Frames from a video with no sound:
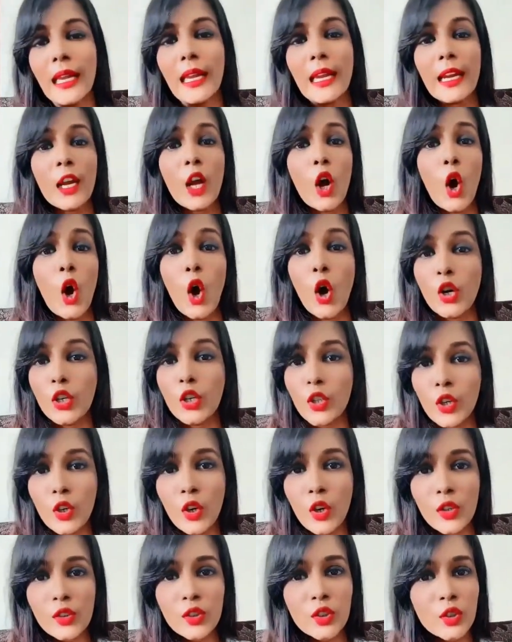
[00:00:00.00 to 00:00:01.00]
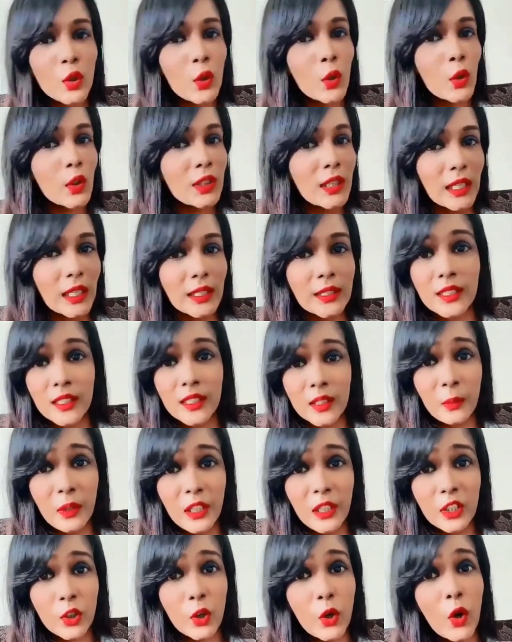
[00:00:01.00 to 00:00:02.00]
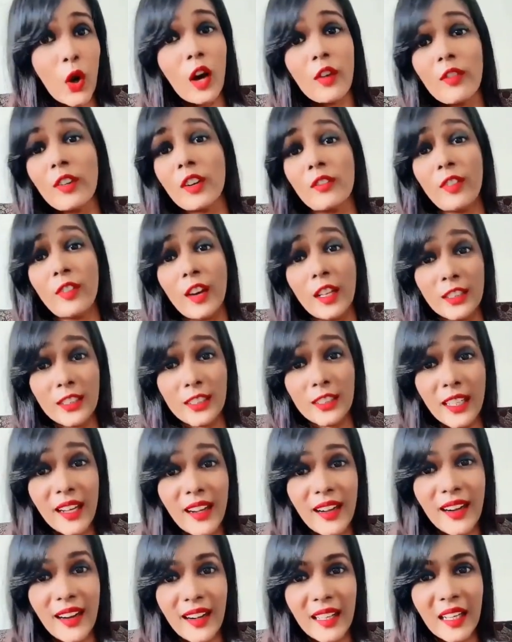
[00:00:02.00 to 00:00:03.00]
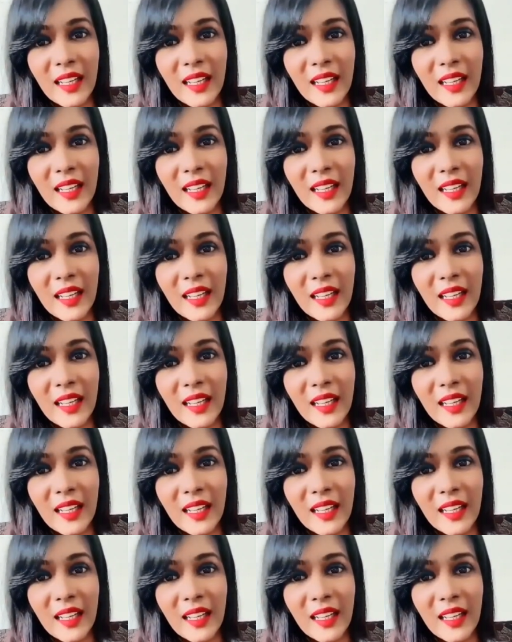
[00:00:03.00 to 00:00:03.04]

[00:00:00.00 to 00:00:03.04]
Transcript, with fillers: இல்லைன்னா ஆடியோ லான்ச்க்கோ சக்சஸ் மீட்டுக்கோ அவர் வந்ததே